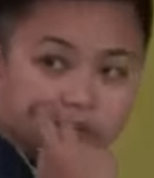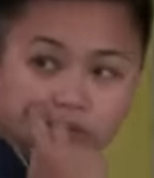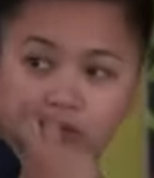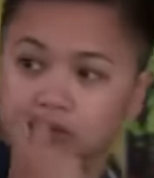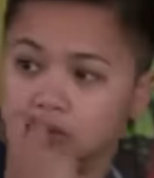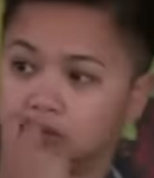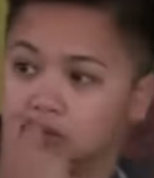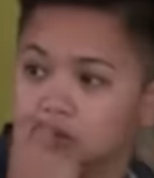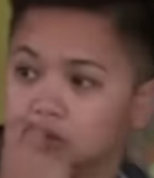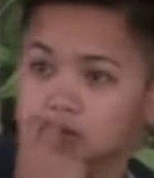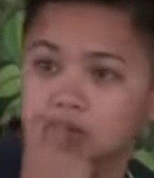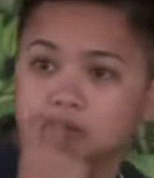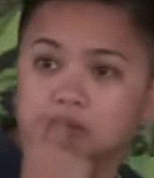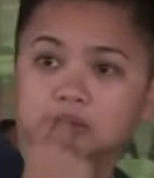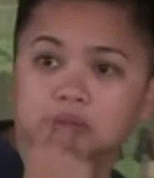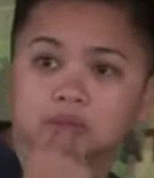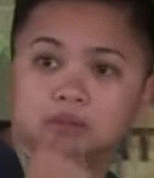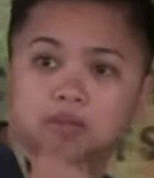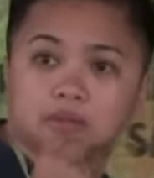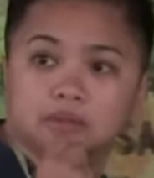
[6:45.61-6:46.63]
Tulong rin po
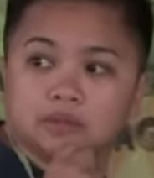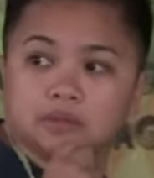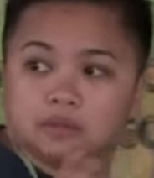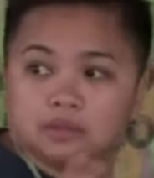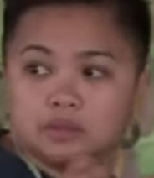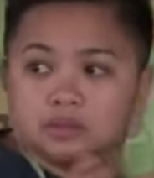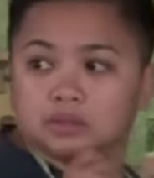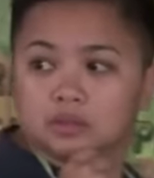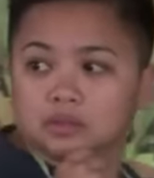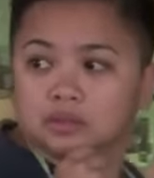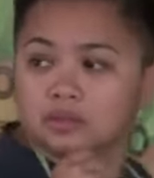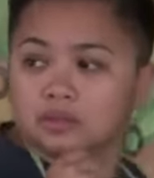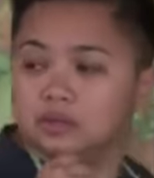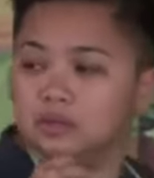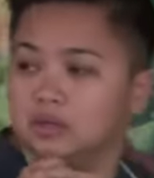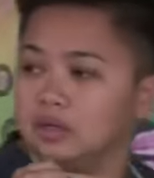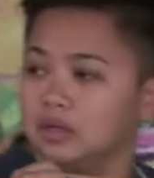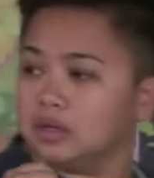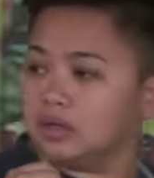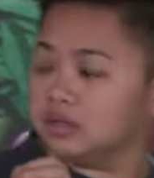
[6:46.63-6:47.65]
ako yan.
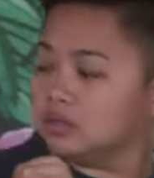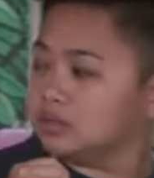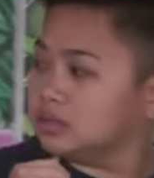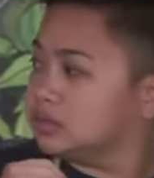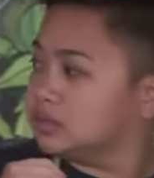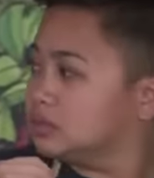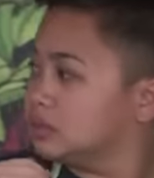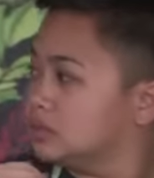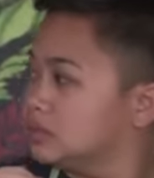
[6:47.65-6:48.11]
As,